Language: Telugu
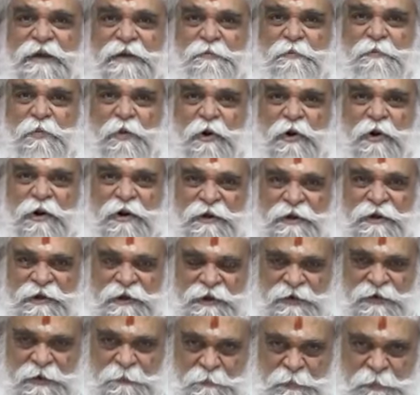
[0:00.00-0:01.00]

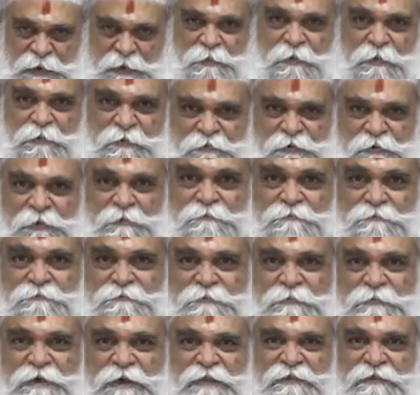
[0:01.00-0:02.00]
జగన్మోహన్ రెడ్డి ప్రభుత్వం
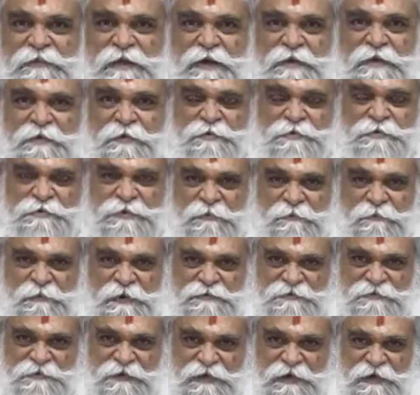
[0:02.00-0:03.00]
గత ఐదు
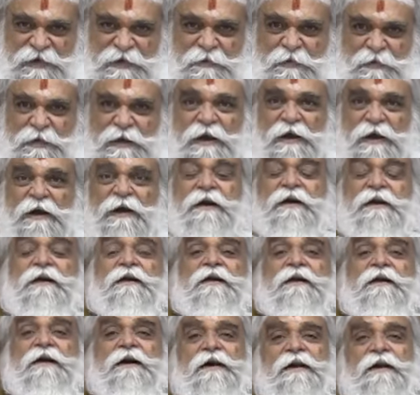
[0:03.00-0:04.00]
సంవత్సరాలుగా
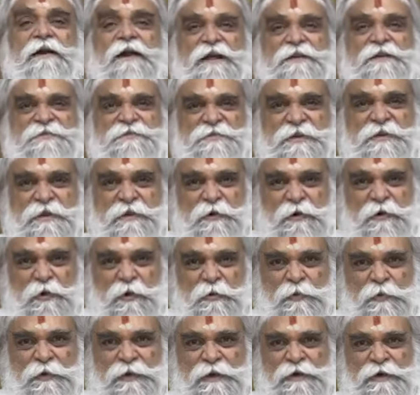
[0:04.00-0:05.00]

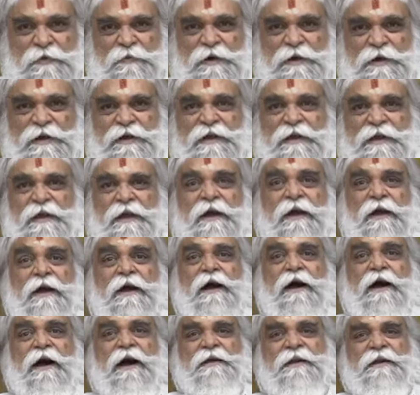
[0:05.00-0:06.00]
రాష్ట్రంలో ఉన్నటువంటి
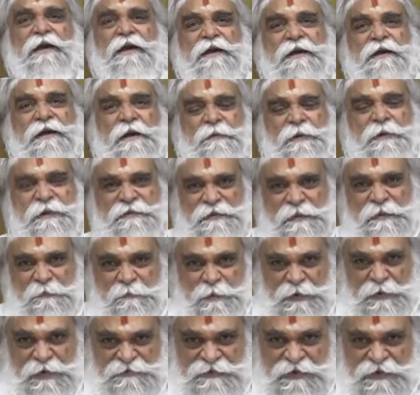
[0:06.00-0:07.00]
అనేక
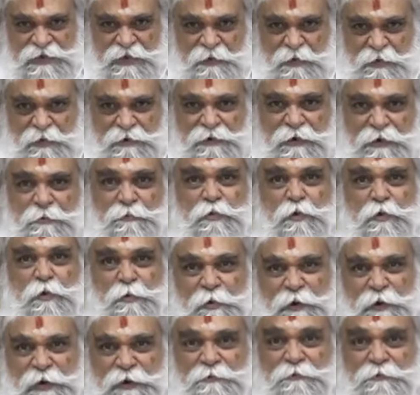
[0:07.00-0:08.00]
మంది ప్రజల యొక్క
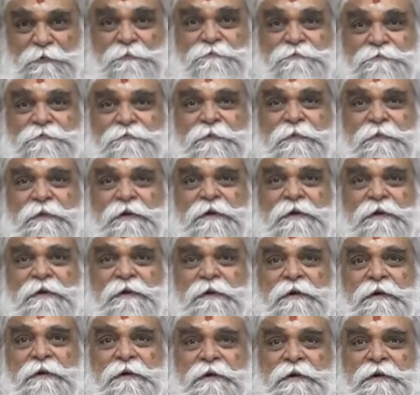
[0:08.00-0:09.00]
భూములను
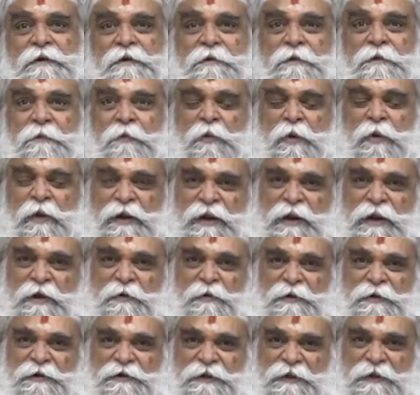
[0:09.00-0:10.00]

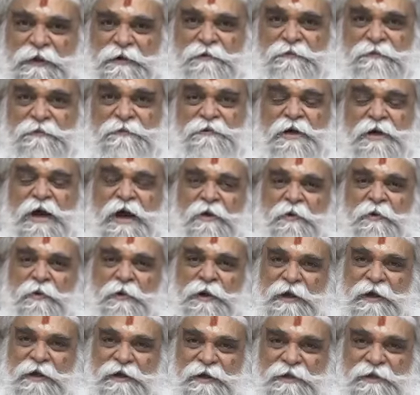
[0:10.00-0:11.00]
కొల్లగొట్టి
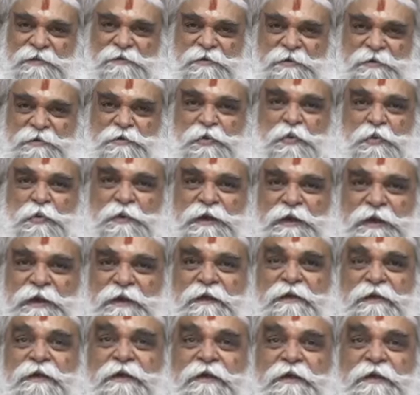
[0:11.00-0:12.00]
దారుణంగా
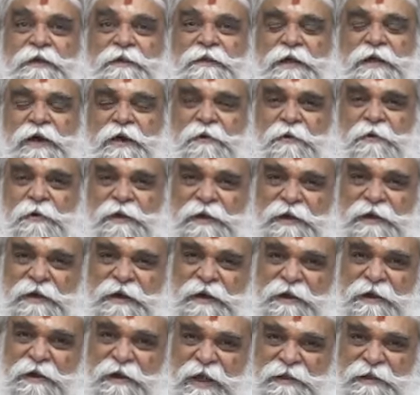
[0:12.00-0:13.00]
తీసుకుని
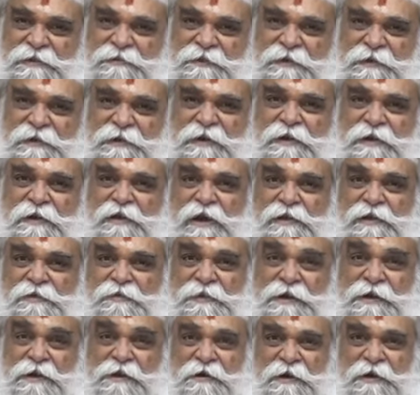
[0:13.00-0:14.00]
దారుణంగా రాత్రికి
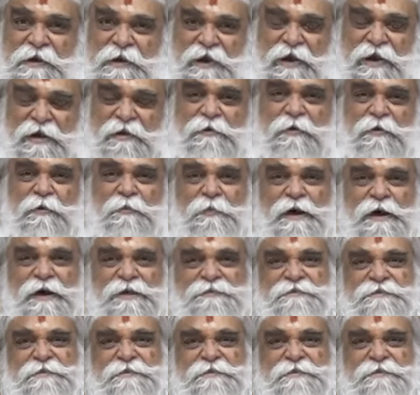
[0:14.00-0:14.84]
రాత్రి రికార్డులు